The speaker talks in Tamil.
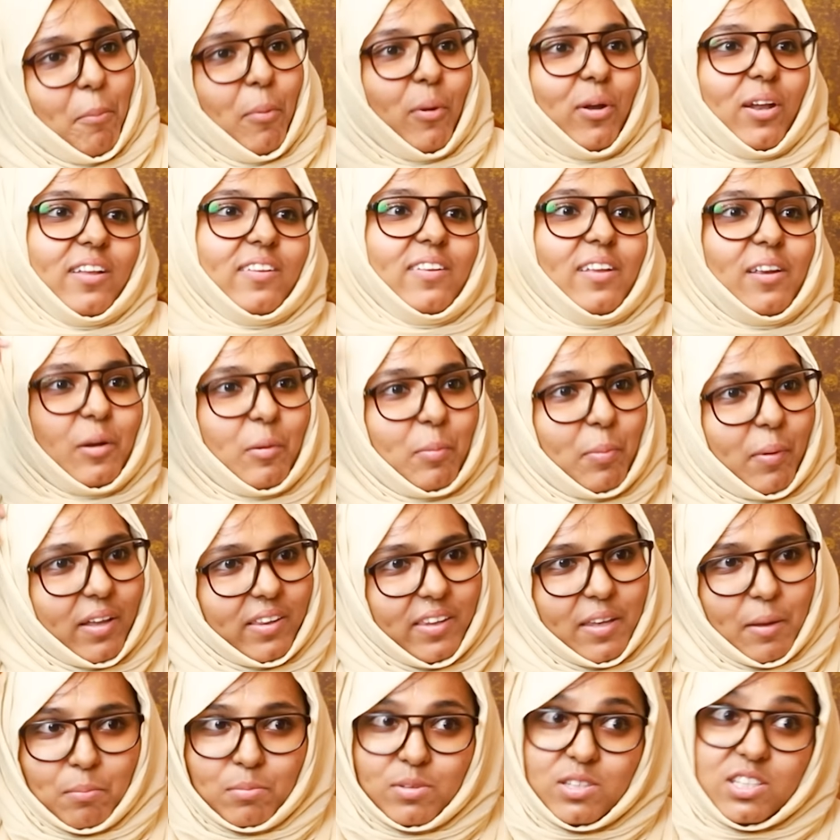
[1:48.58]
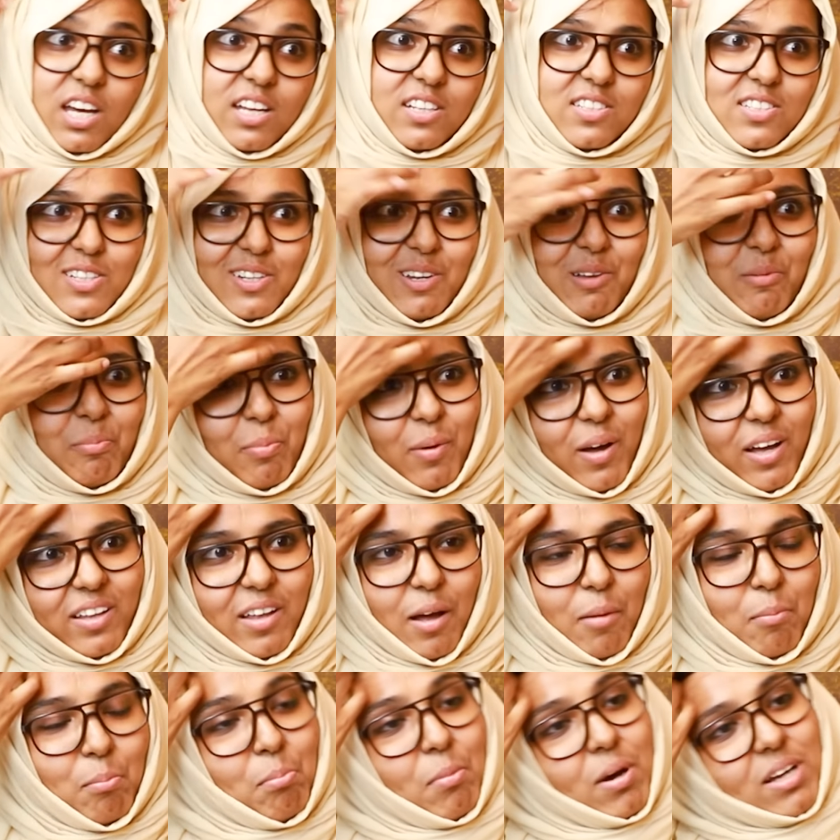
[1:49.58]
அப்போலேருந்து இருக்குப்பா அது எம்ஜிஆர் சின்னப்பா
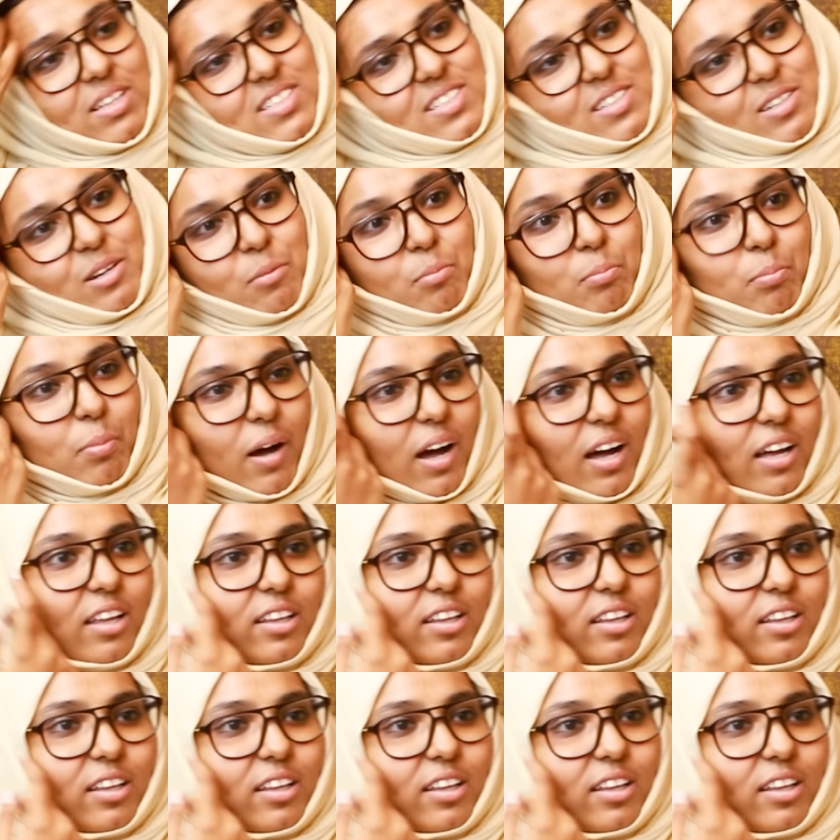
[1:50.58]
அது அம்மா சின்னப்பா